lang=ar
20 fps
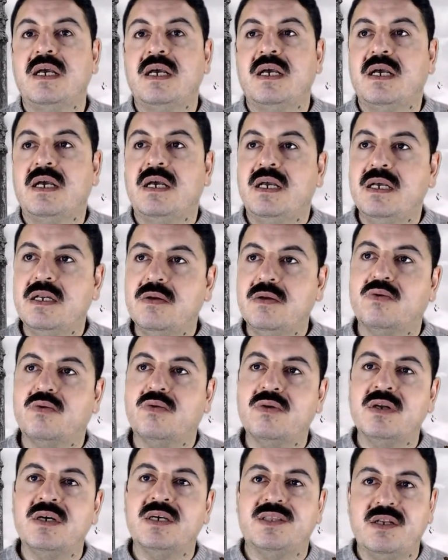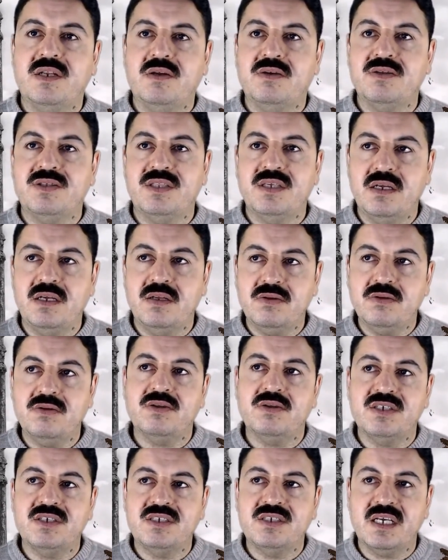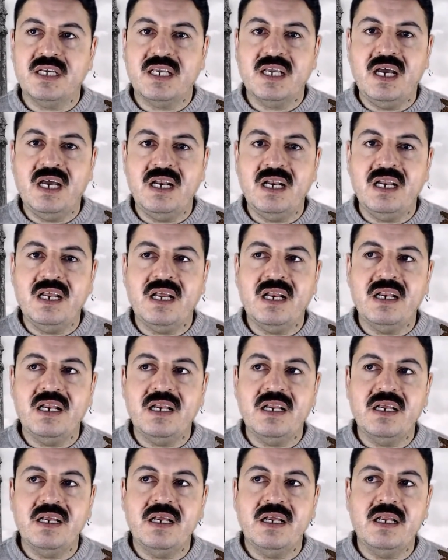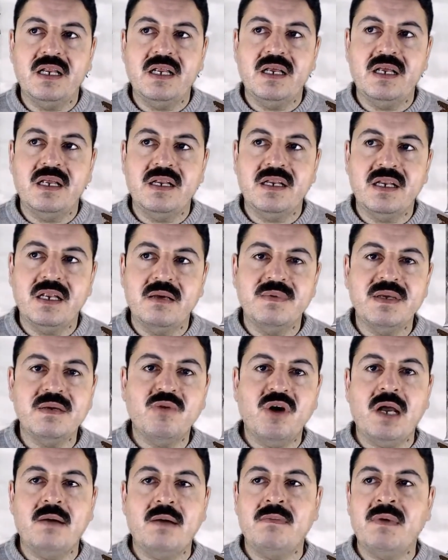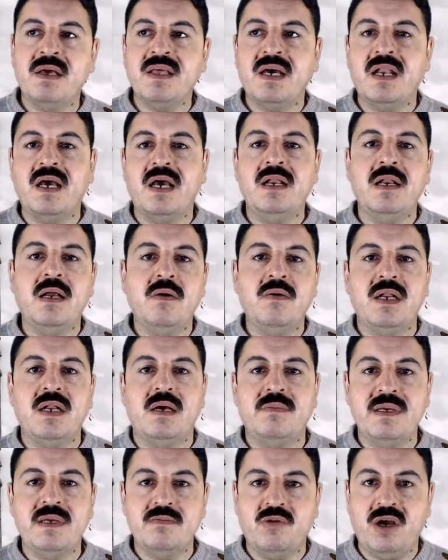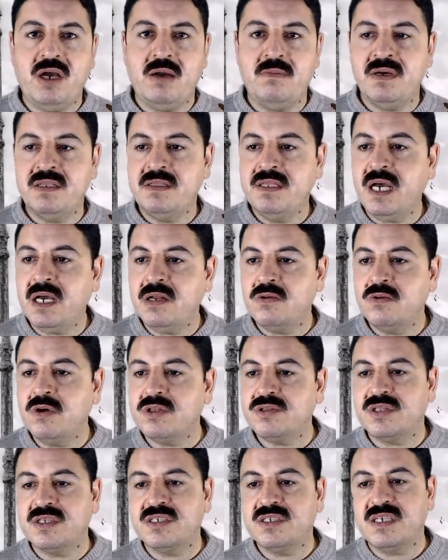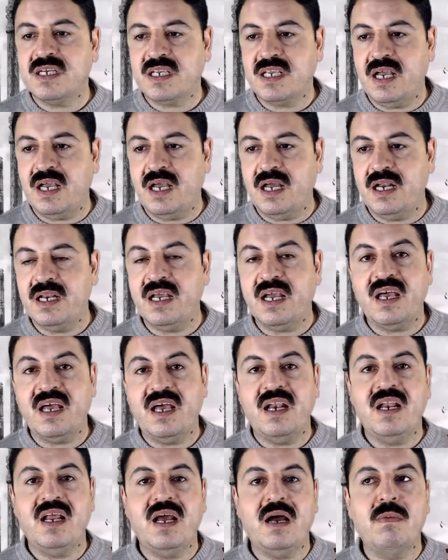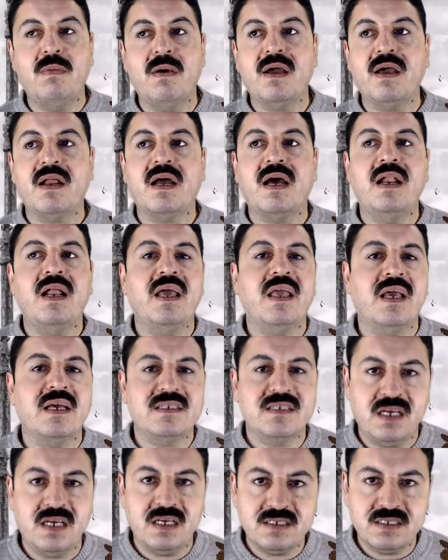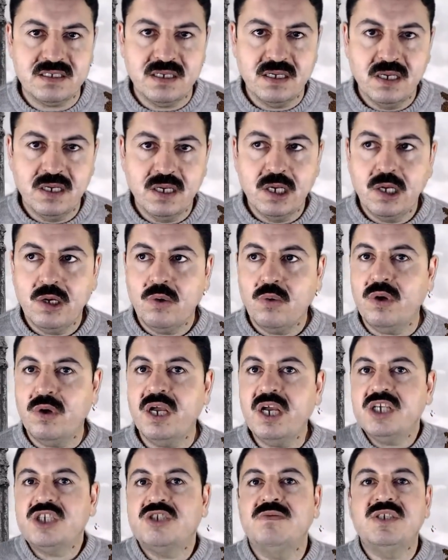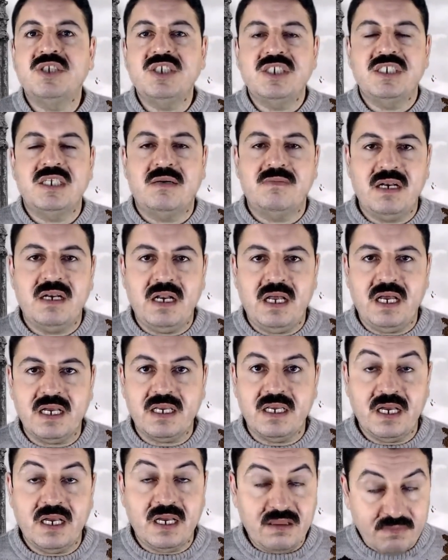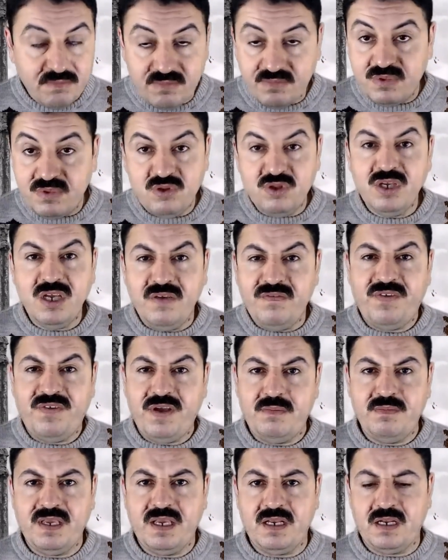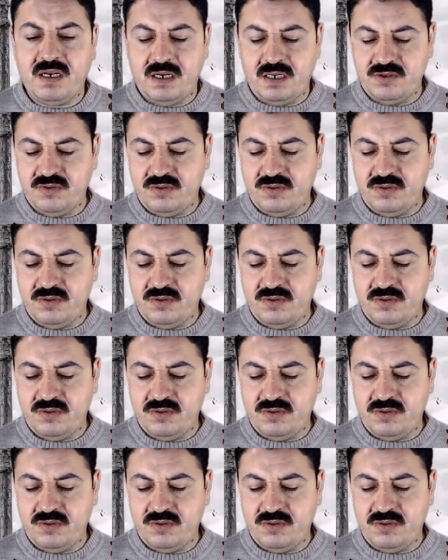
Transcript: انه كنا نعطي نعطي الزكاه للنبي محمد على انه نبي محمد، نحن نعطي الزكاه لابو بكر على اي اساس؟ وايش بيجينا من الحكي هذا؟ بده يفهم يعني الرجل.